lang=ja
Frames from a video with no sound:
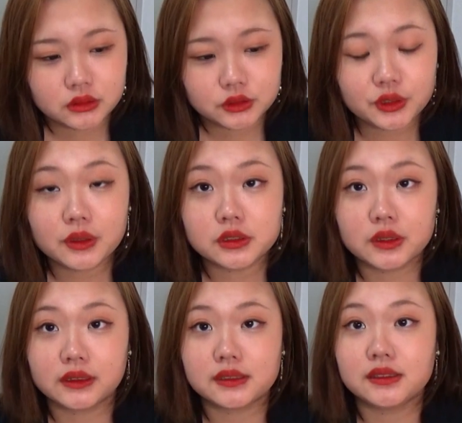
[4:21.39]
それこそ
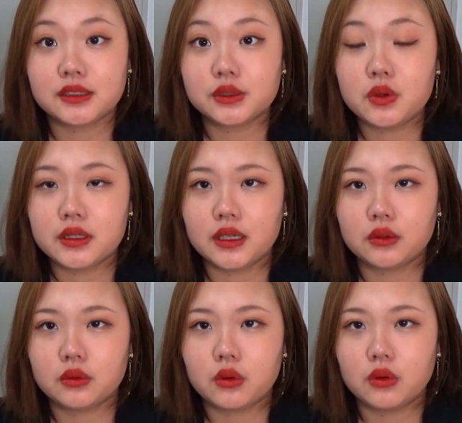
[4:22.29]
私ってすごい結
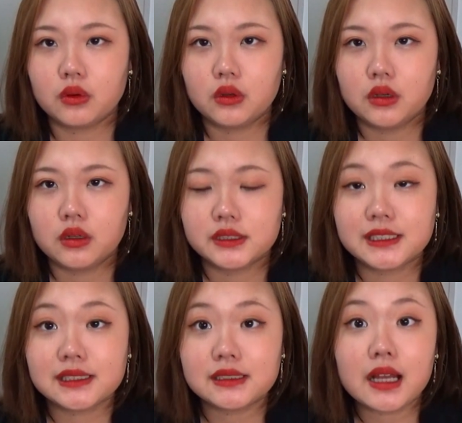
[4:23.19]
構
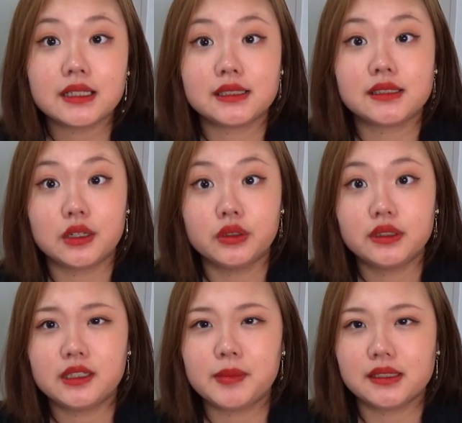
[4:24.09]
しっかりしてる
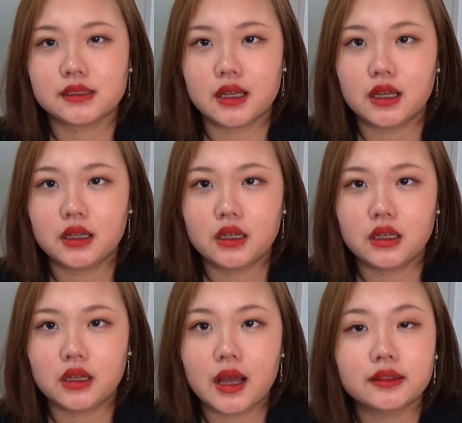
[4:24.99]
イメージが
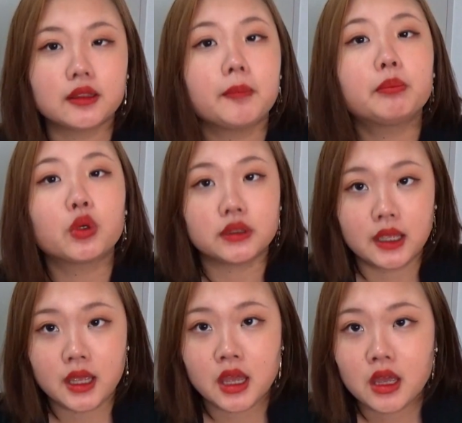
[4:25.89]
あったっぽく
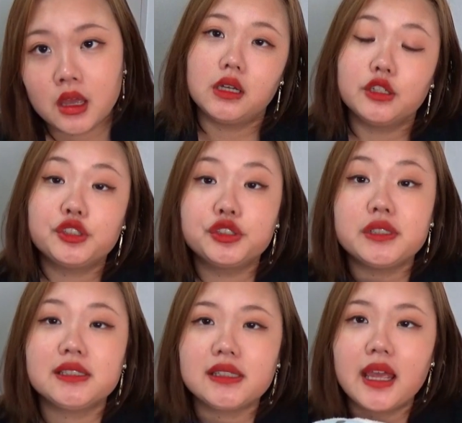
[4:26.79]
て中
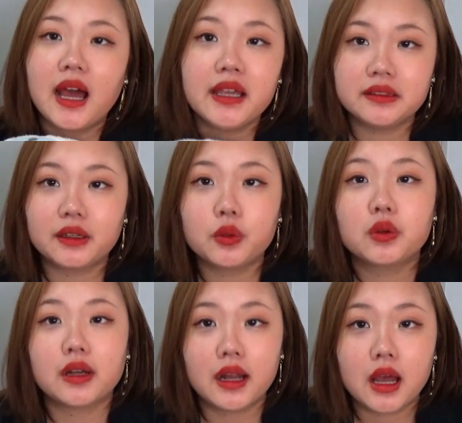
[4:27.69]
1で入った
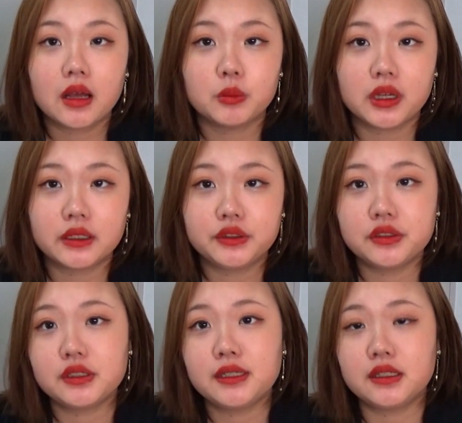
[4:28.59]
頃から学
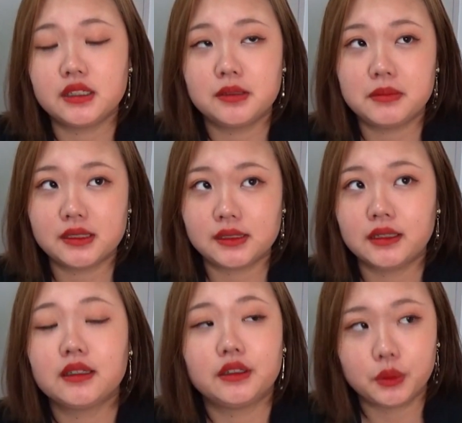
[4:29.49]
級委員に任命さ
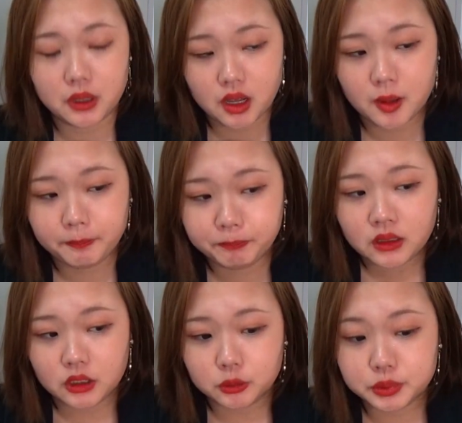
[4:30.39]
れたりとか
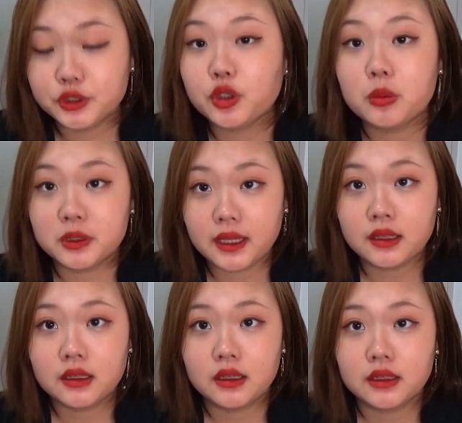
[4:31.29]
あの部長もね
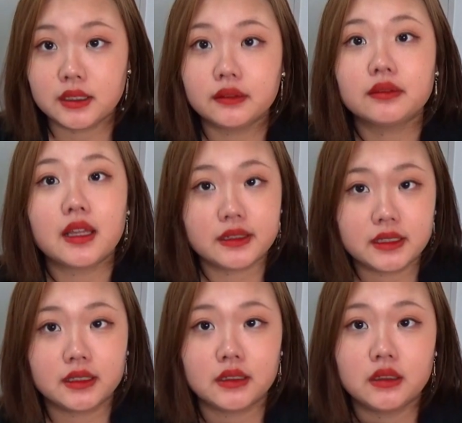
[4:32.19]
やった
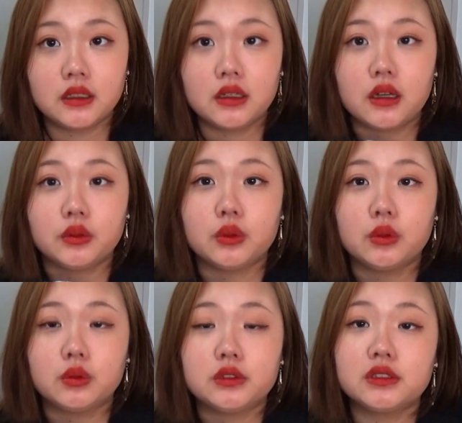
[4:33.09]
りあ
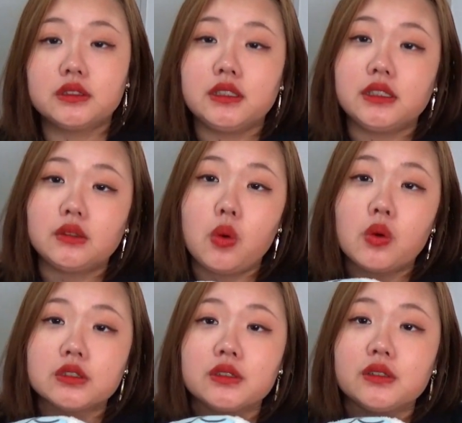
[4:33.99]
の普通に
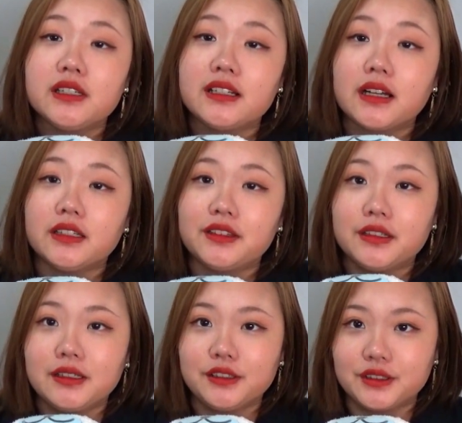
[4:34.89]
放送委員会っ
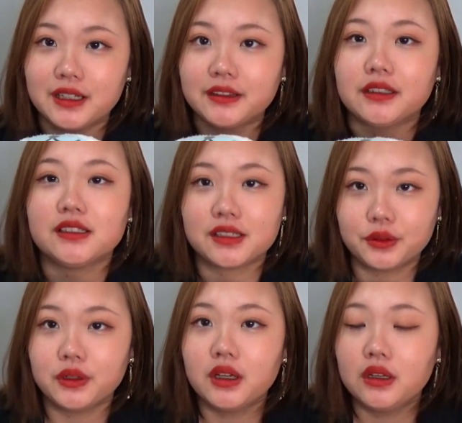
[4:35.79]
ていうのがあったんですけ
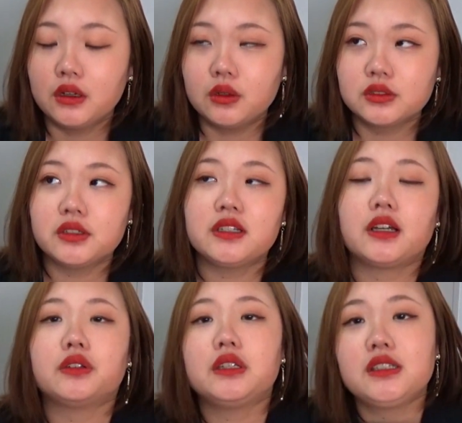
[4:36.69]
ど放送委員
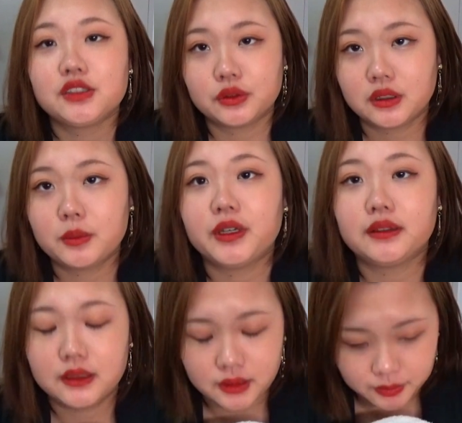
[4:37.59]
会の委員長とかも
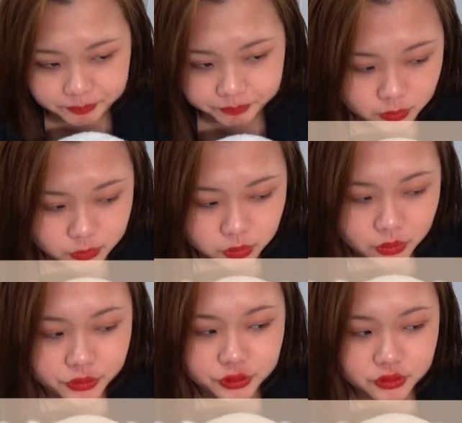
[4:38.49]
やっててもう
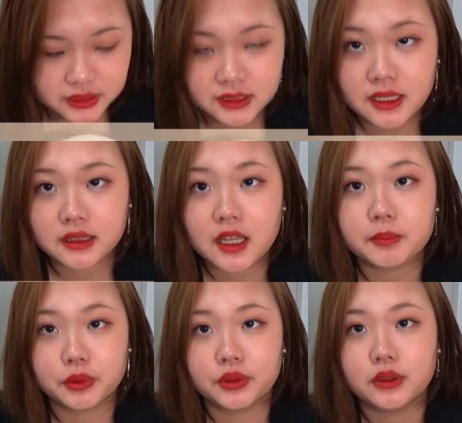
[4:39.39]
そういう
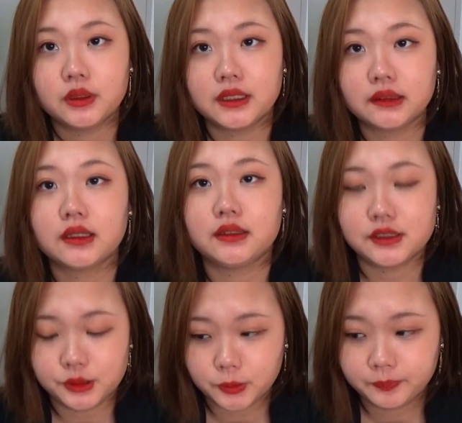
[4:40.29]
リーダータイプだったんで
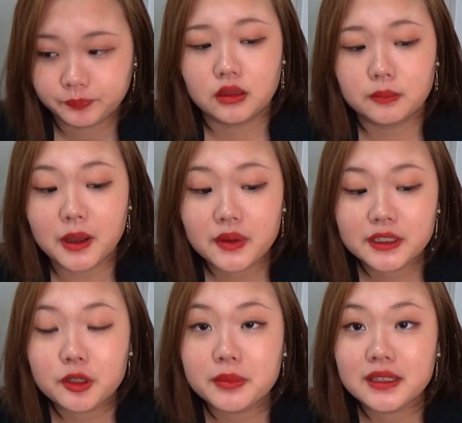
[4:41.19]
すよ周
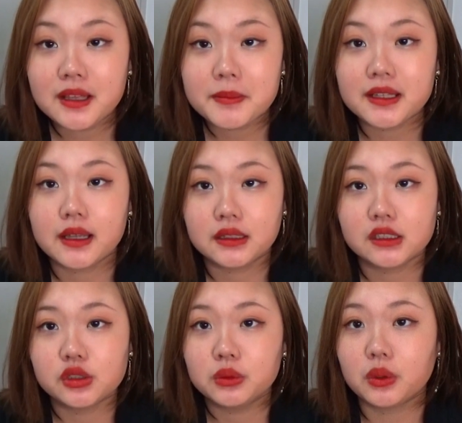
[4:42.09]
りのみんなみたい
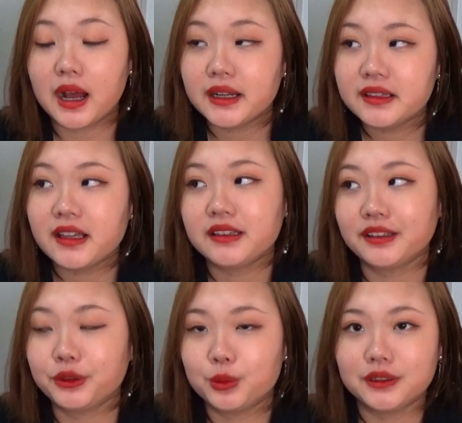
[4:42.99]
にちょっと荒れたい
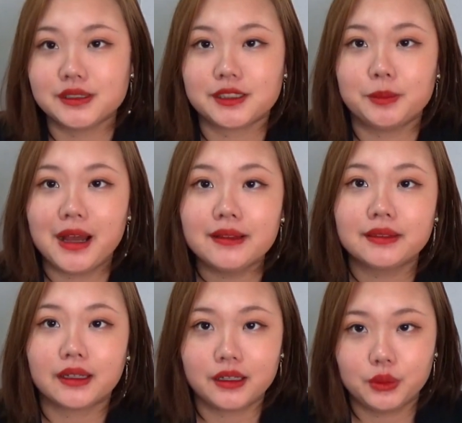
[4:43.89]
なって思った時期も
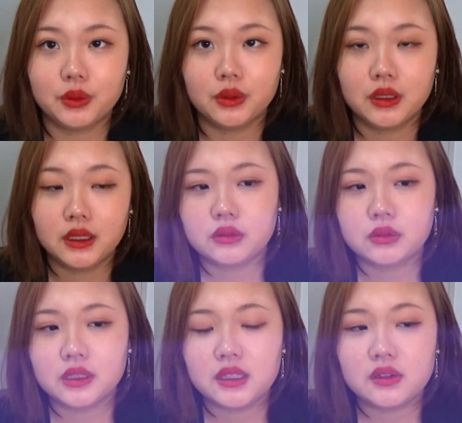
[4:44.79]
あったけど
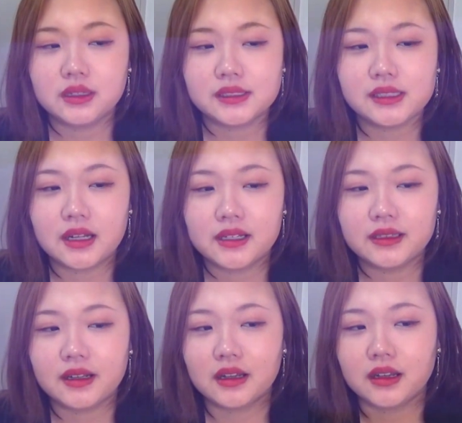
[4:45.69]
これで私荒れ
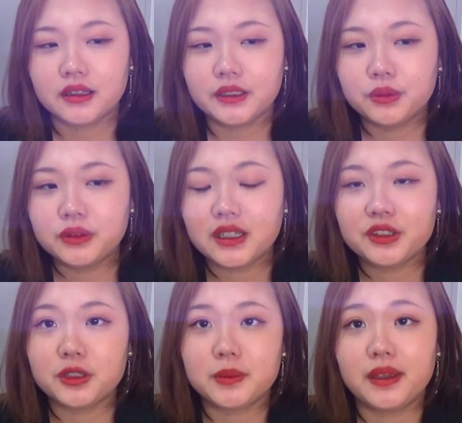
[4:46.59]
たらいろんな
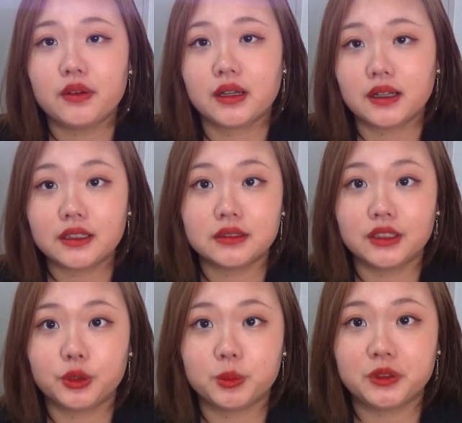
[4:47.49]
人に迷惑かかる
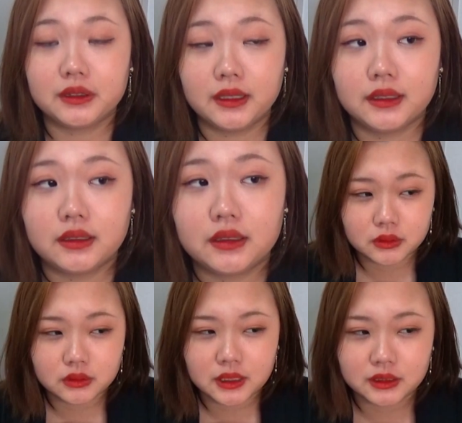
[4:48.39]
なと思って
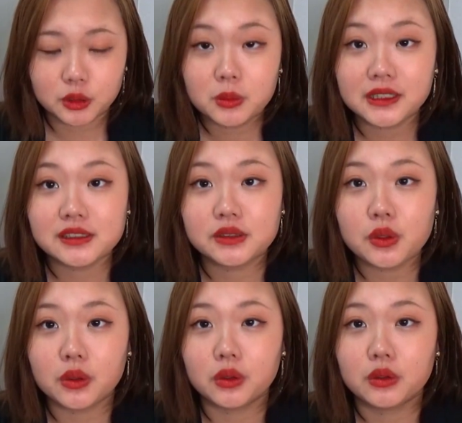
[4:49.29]
何友達
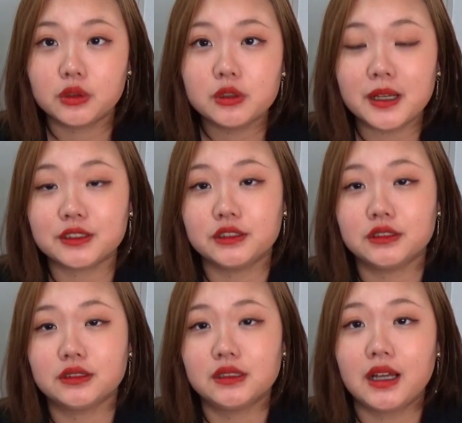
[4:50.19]
とうま
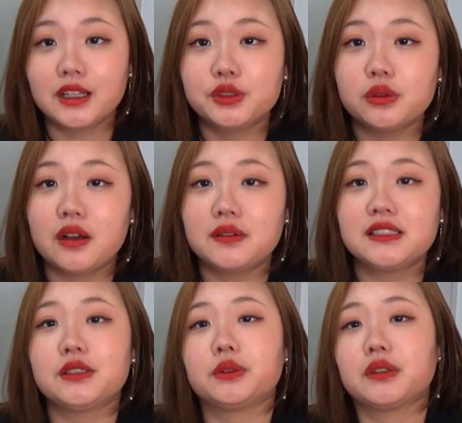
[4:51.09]
く波長を合わ
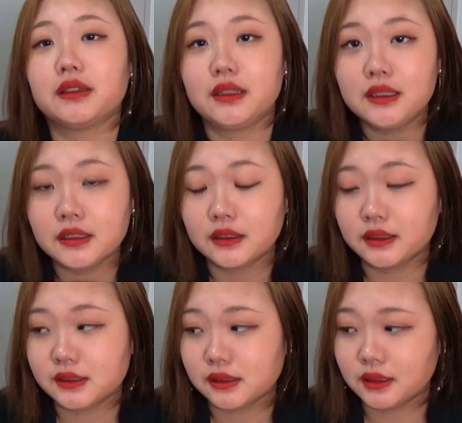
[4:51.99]
せることができなくなっ
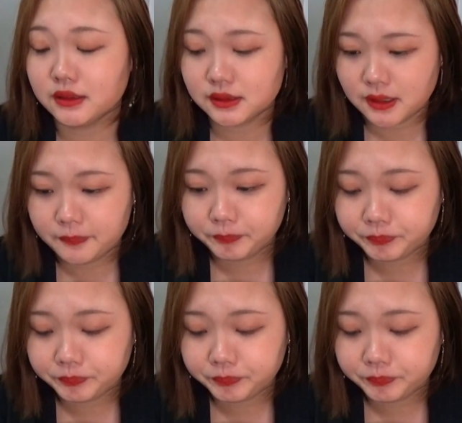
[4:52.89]
てきちゃったんですね